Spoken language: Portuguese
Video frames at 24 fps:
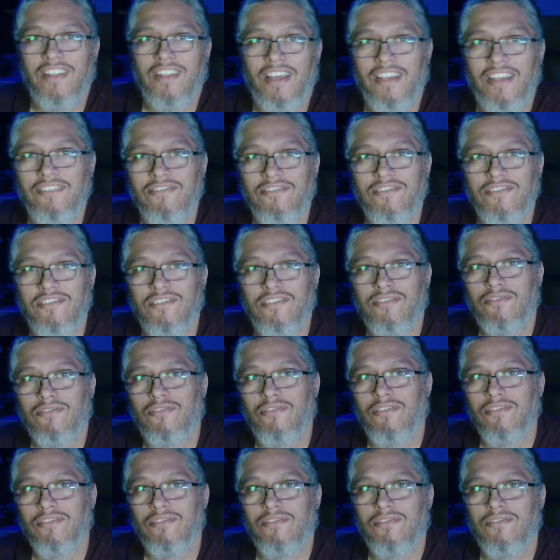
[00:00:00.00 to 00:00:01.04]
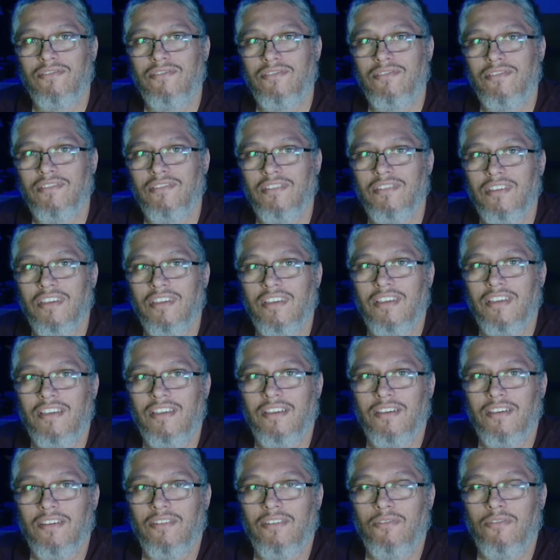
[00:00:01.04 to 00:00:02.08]
nos descontos,
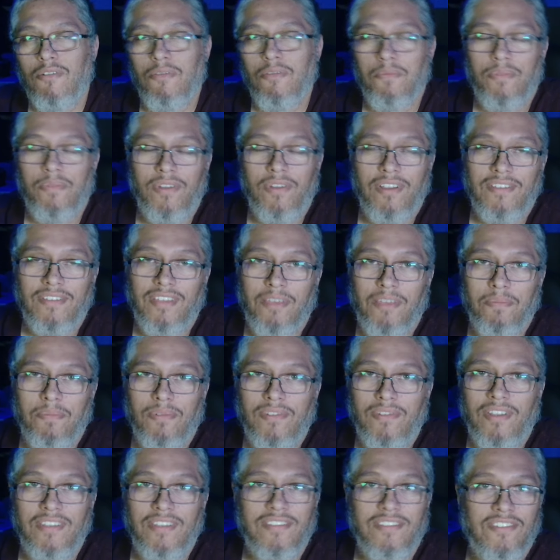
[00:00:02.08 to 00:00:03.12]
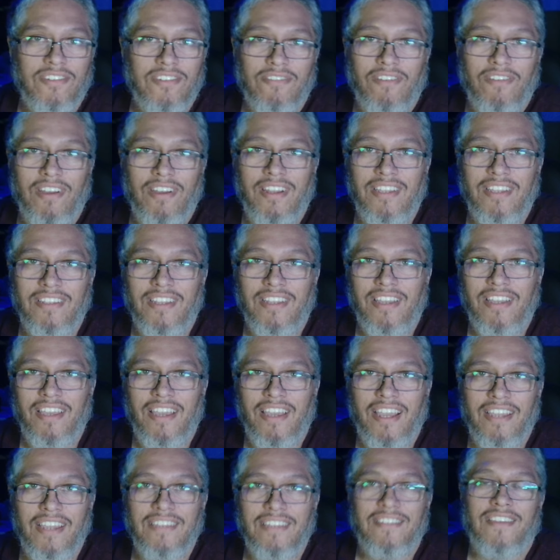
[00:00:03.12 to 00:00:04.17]
como por exemplo nesse de 40
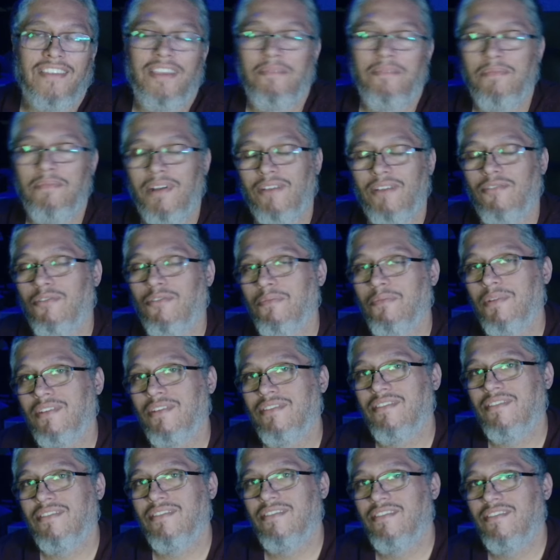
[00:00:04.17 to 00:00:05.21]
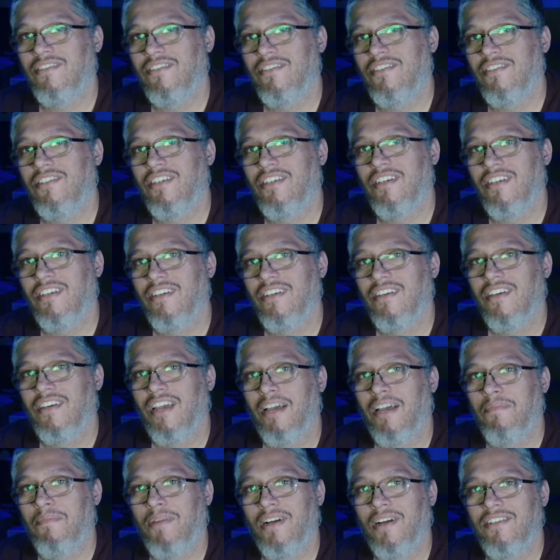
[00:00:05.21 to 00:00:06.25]
reais aí para compras de
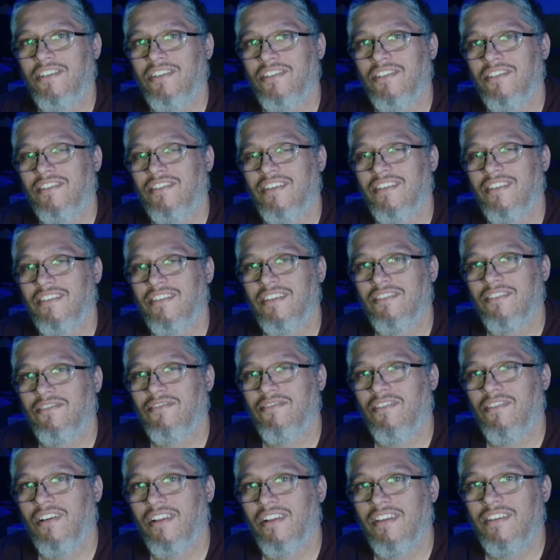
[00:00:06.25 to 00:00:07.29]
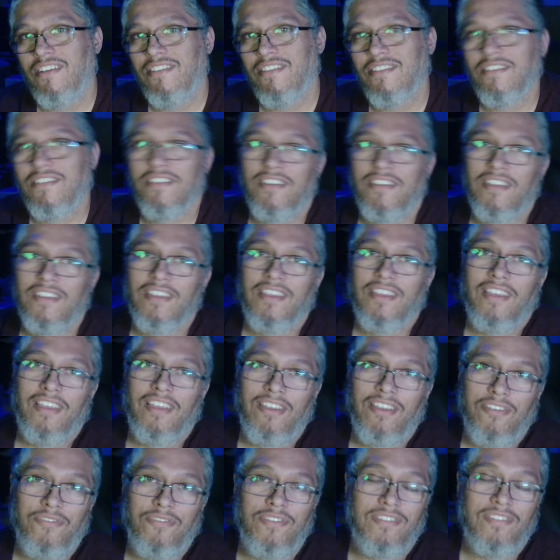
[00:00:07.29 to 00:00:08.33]
partir de 300 dólares.
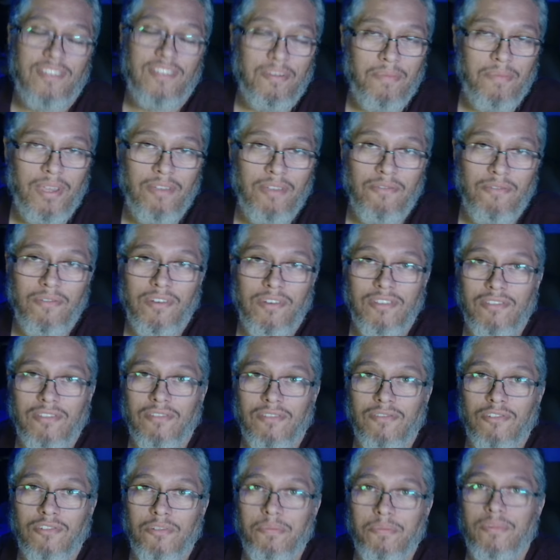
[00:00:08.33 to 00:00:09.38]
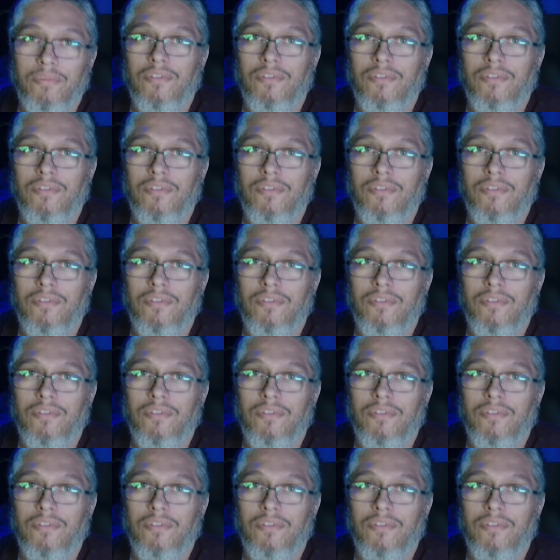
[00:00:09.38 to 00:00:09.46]
Eu fiz também um outro grupo,